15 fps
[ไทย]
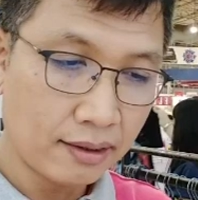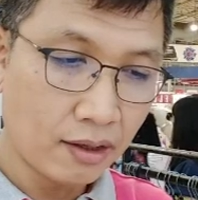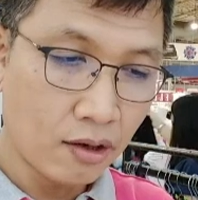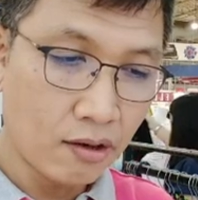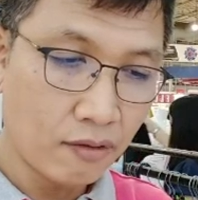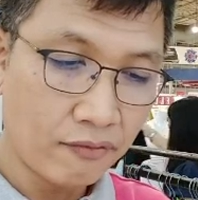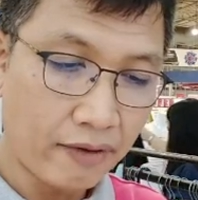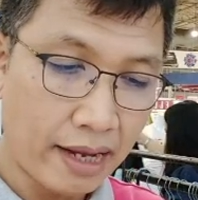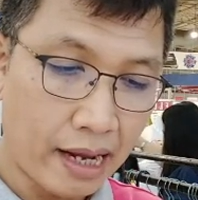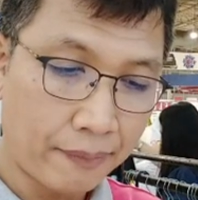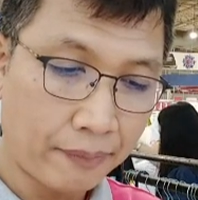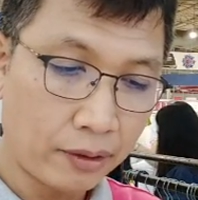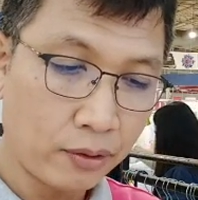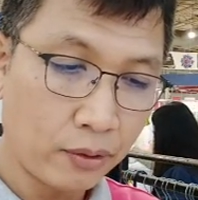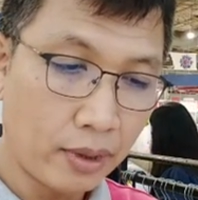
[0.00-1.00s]
ของไฟอั
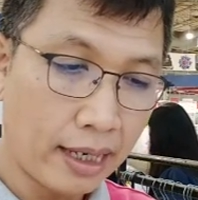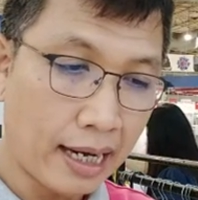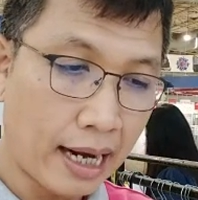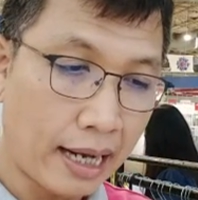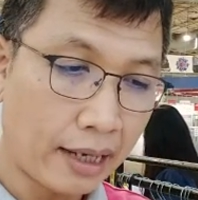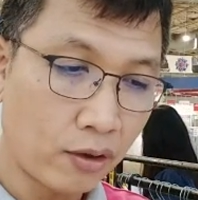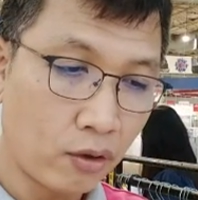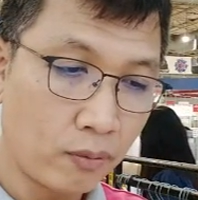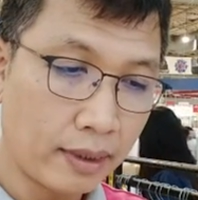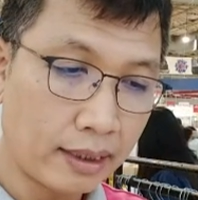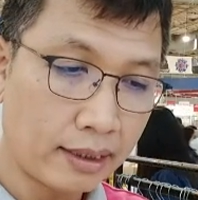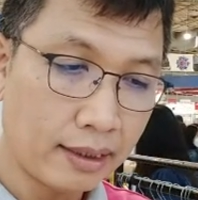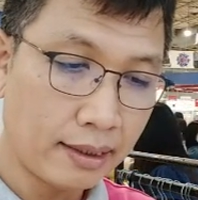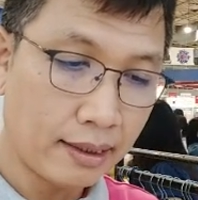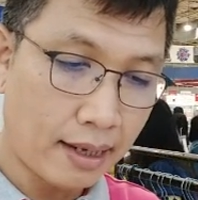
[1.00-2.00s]
พอยู่ในรายกลุ่มนั้
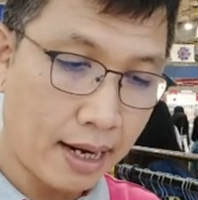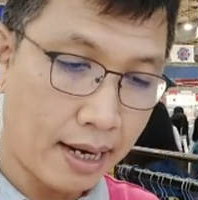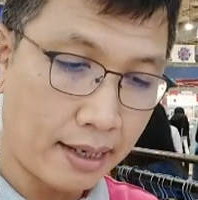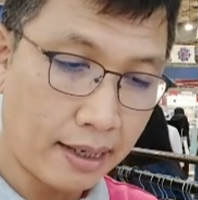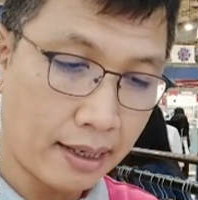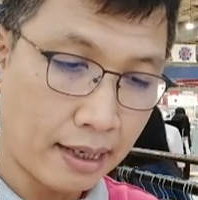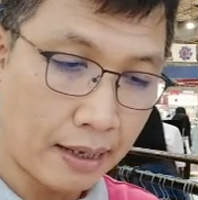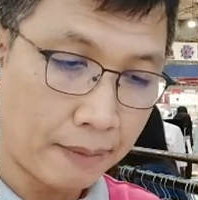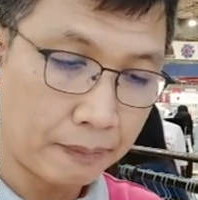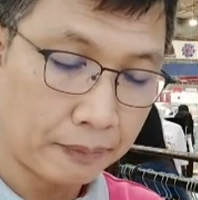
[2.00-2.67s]
นชื่ออะไรนะครับ